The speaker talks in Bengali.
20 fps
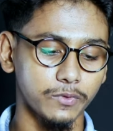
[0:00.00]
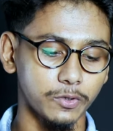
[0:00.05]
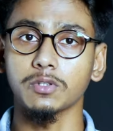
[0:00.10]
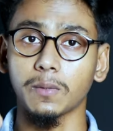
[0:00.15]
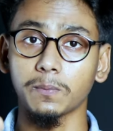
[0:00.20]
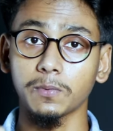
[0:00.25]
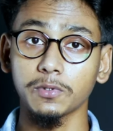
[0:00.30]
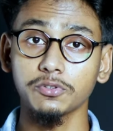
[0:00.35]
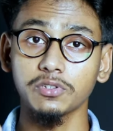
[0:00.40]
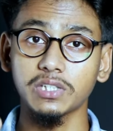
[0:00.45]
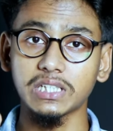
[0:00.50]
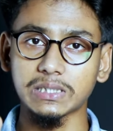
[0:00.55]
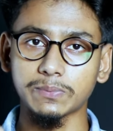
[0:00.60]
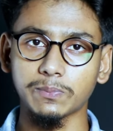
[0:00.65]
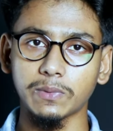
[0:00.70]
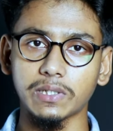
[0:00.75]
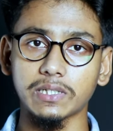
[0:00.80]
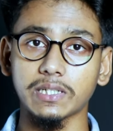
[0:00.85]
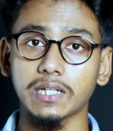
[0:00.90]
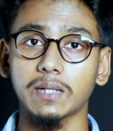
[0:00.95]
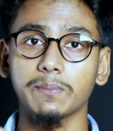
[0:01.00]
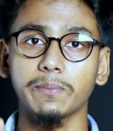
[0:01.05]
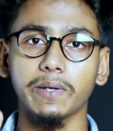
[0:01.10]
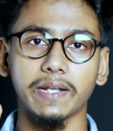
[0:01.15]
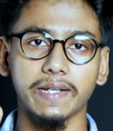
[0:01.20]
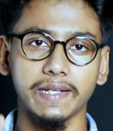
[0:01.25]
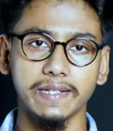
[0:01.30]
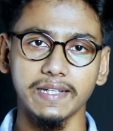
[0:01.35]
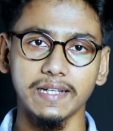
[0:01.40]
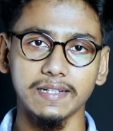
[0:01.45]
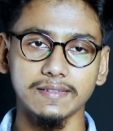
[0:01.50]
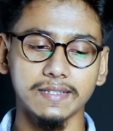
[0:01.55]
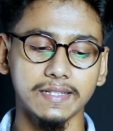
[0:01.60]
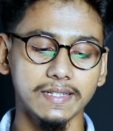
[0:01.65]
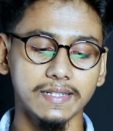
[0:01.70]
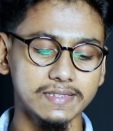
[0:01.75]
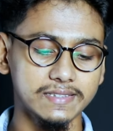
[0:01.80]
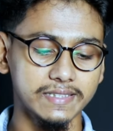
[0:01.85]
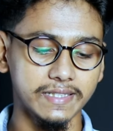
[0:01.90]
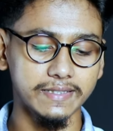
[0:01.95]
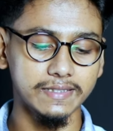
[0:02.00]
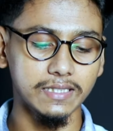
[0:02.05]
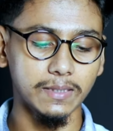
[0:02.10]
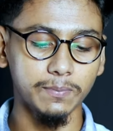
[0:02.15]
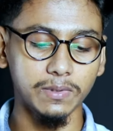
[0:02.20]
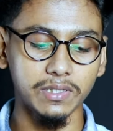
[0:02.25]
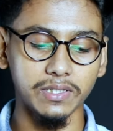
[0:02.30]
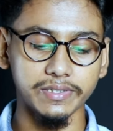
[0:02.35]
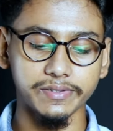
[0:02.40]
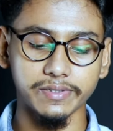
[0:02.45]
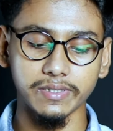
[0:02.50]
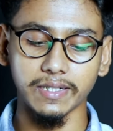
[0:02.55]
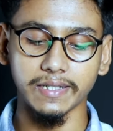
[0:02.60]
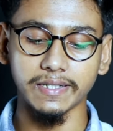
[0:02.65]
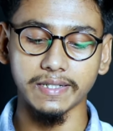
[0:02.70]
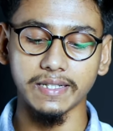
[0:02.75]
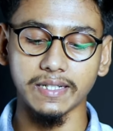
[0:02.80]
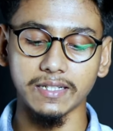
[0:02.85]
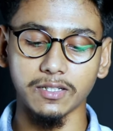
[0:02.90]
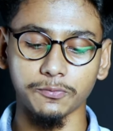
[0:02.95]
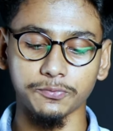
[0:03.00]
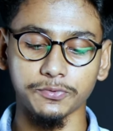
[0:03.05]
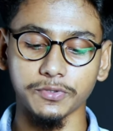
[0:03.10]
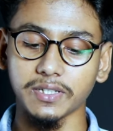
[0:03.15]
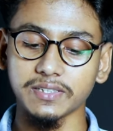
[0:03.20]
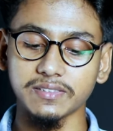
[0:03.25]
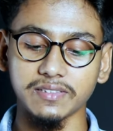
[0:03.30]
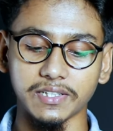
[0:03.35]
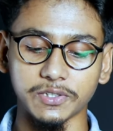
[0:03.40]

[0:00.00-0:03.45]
তো আপনার যদি স্মার্ট কার্ড বা এনআইডি কার্ড থাকে সেক্ষেত্রে আপনি ন্যাশনাল আইডি কার্ড অপশনটা